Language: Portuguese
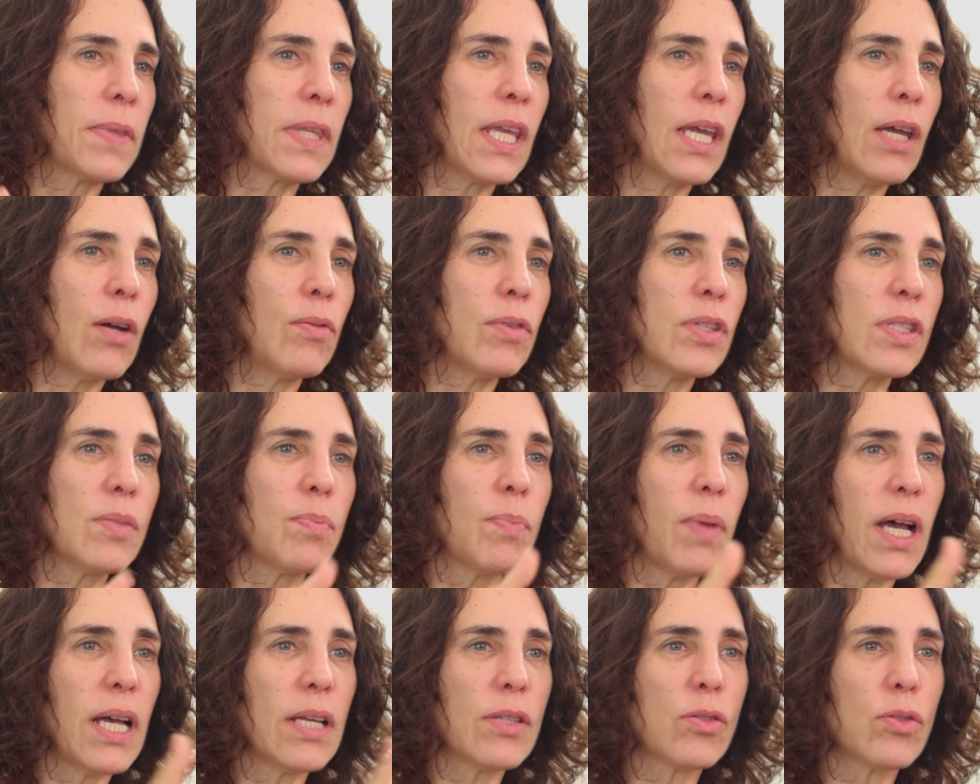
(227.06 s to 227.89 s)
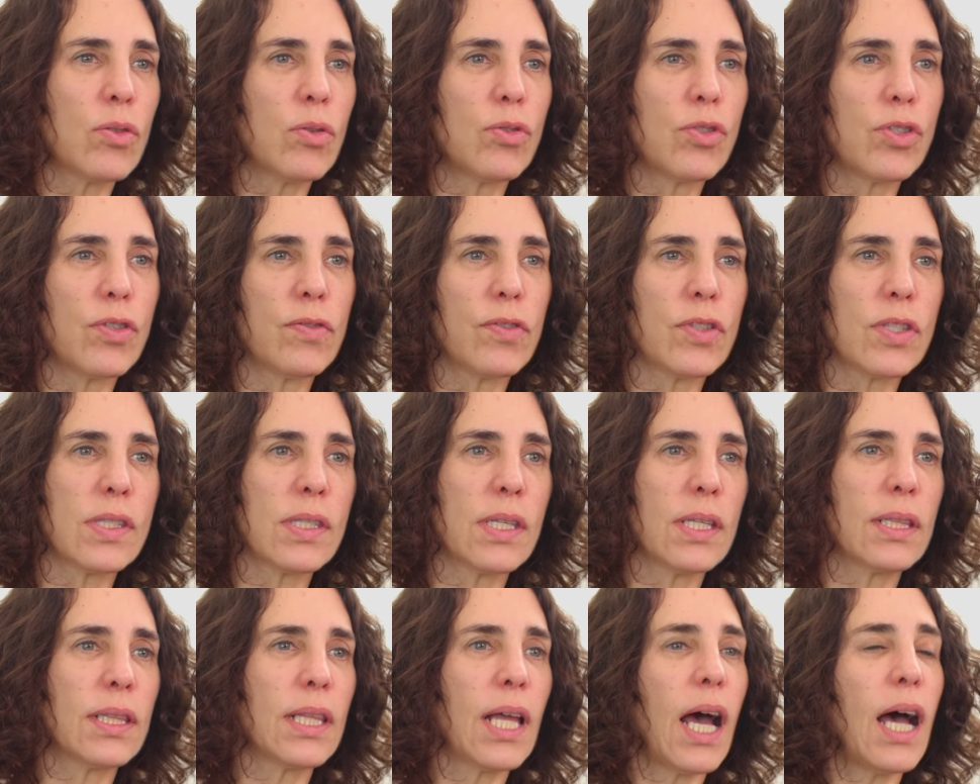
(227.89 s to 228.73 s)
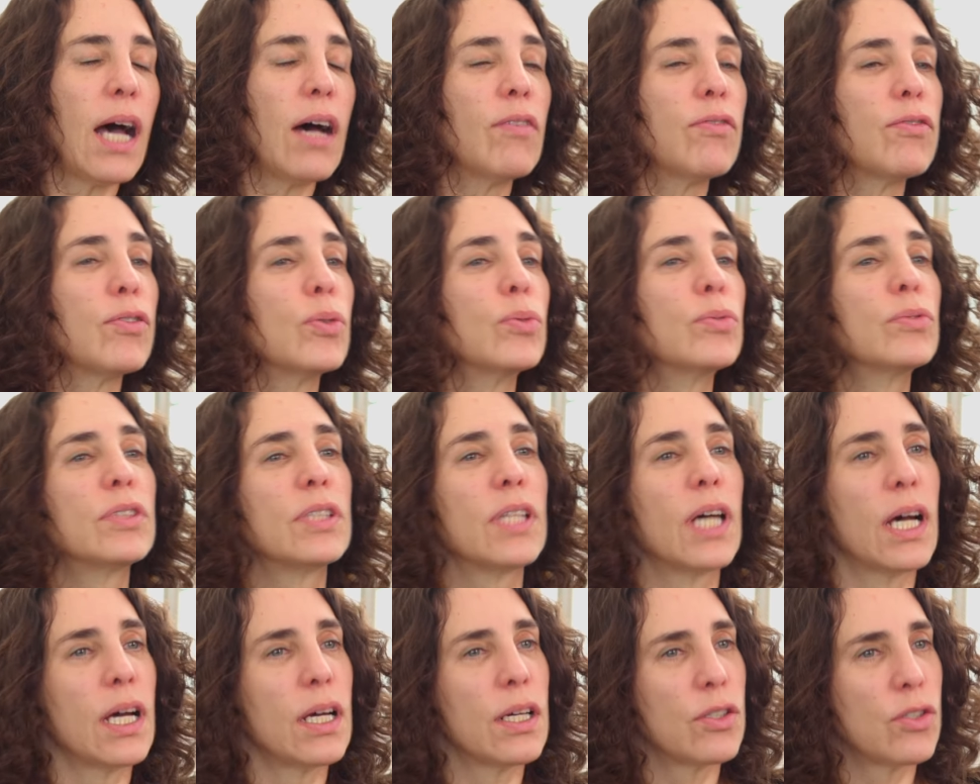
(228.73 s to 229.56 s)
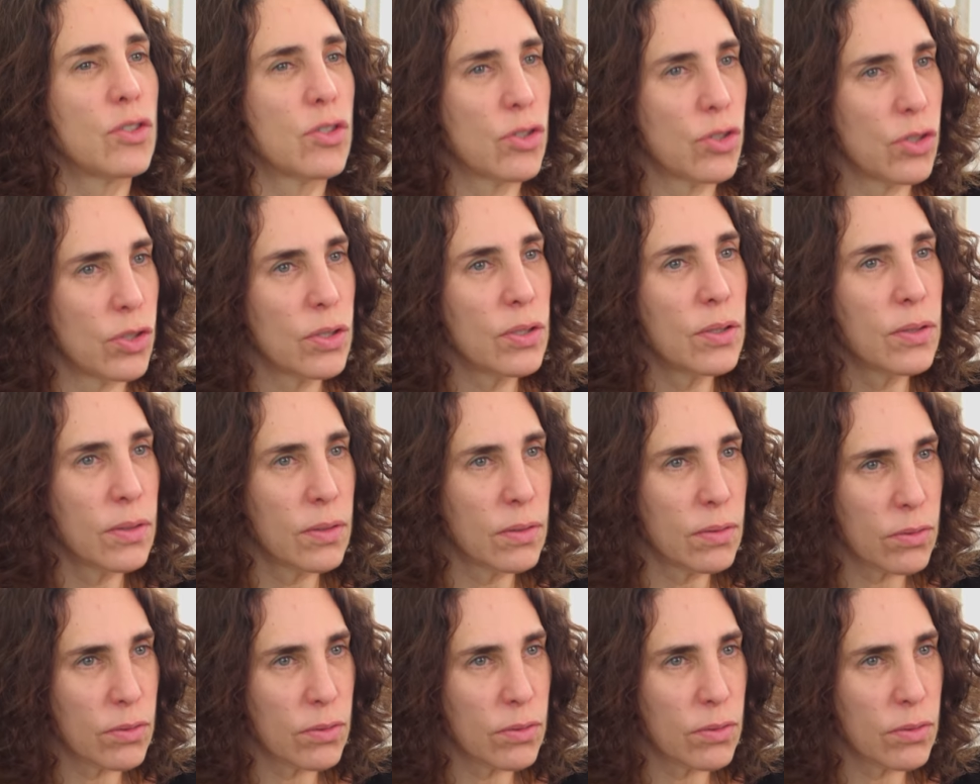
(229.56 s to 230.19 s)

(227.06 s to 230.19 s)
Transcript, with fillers: É um espaço onde você está à vontade.